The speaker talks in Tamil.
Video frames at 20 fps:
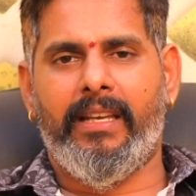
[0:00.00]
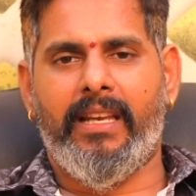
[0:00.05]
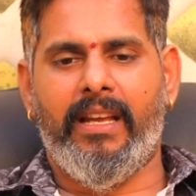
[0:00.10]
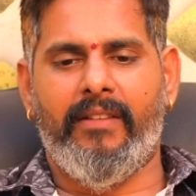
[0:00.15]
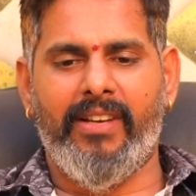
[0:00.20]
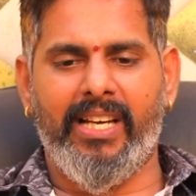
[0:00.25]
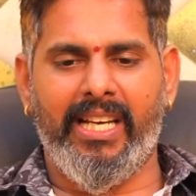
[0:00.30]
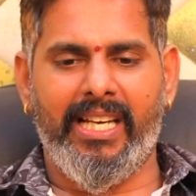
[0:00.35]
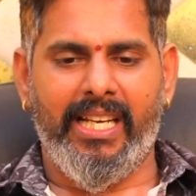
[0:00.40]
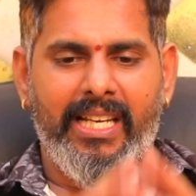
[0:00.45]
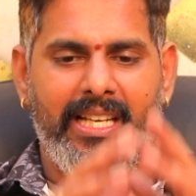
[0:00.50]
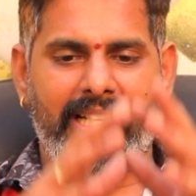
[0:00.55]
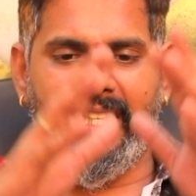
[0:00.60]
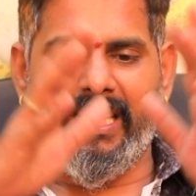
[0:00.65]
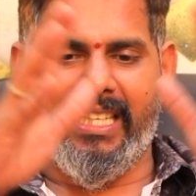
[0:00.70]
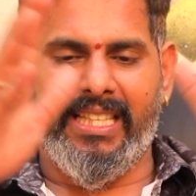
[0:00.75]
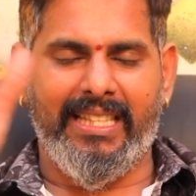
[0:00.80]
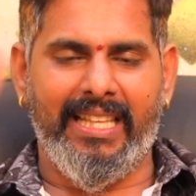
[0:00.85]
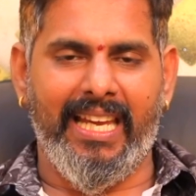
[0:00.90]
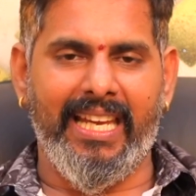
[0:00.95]

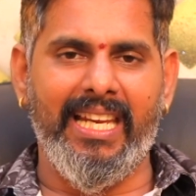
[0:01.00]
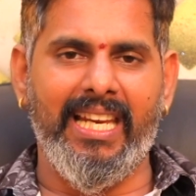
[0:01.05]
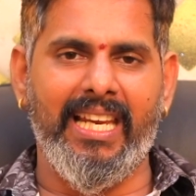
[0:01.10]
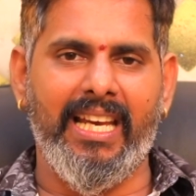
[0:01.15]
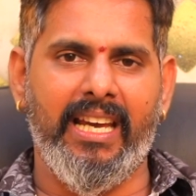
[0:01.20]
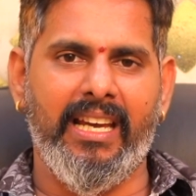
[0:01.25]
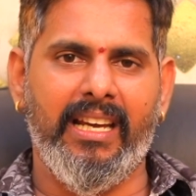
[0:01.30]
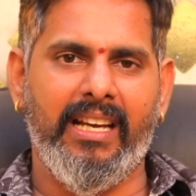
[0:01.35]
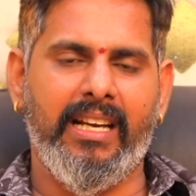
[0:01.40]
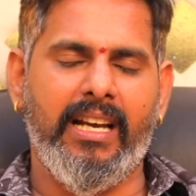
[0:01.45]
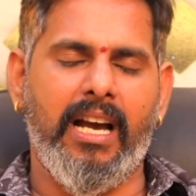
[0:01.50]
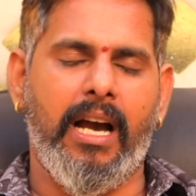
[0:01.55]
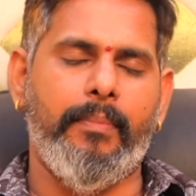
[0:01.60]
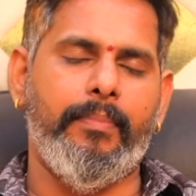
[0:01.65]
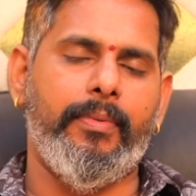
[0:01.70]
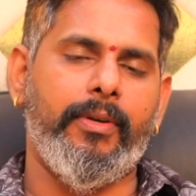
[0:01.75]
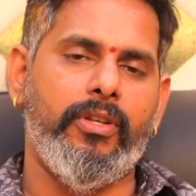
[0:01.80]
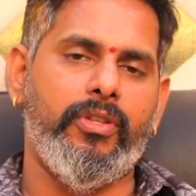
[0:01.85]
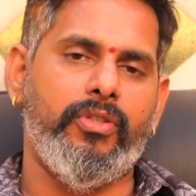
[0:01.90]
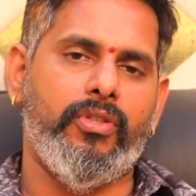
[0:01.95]
நவகிரகத்துக்கு தைல
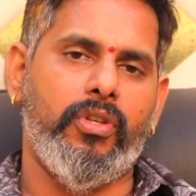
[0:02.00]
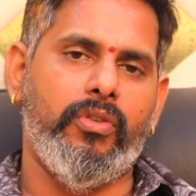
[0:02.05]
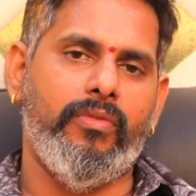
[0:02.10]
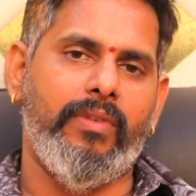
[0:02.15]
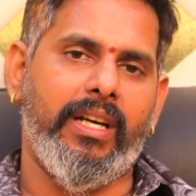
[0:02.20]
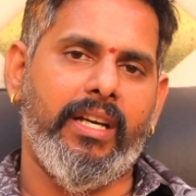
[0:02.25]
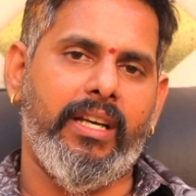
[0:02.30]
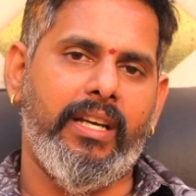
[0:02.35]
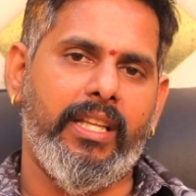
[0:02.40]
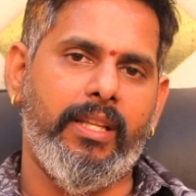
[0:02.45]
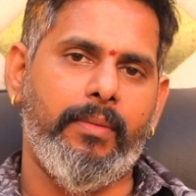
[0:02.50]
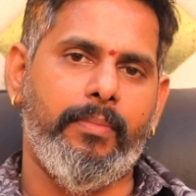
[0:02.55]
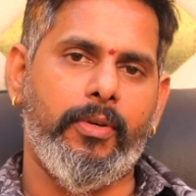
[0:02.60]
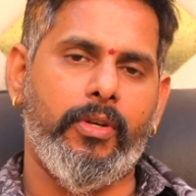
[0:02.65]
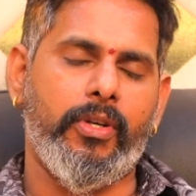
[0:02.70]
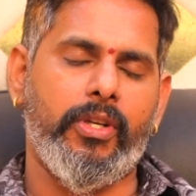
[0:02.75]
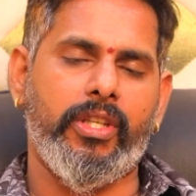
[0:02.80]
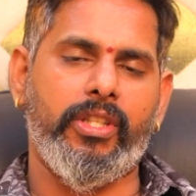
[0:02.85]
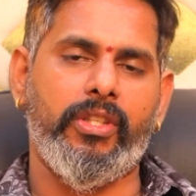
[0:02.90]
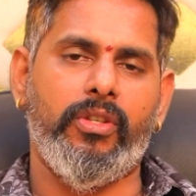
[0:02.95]
காப்புன்னு சொல்லுவாங்க அதை
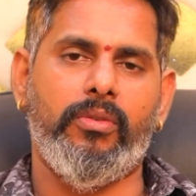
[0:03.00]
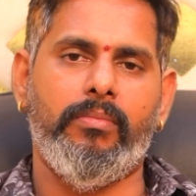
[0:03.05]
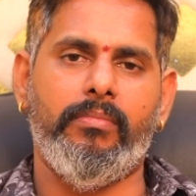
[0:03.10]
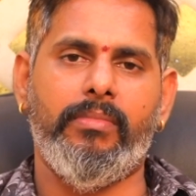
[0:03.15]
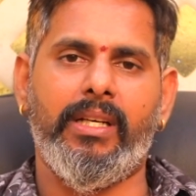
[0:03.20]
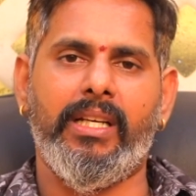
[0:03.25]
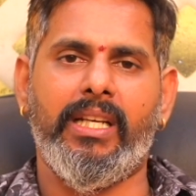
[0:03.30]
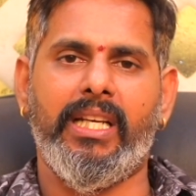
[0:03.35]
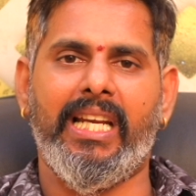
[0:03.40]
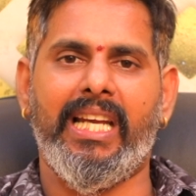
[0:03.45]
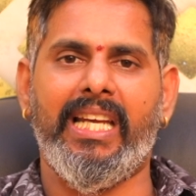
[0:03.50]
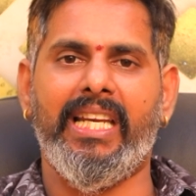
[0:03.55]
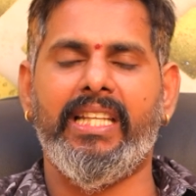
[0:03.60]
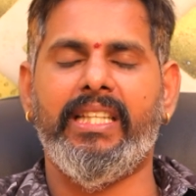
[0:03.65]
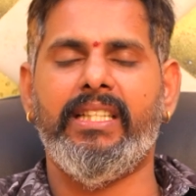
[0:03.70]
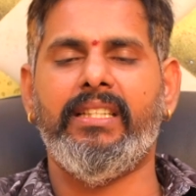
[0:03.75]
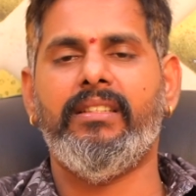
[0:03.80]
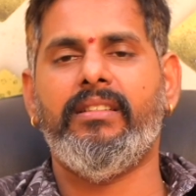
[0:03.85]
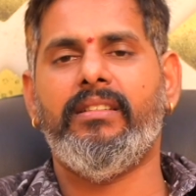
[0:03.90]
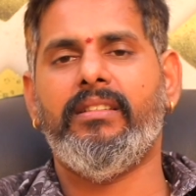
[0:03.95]
போடுறது ரொம்ப
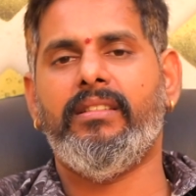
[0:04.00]
நல்லது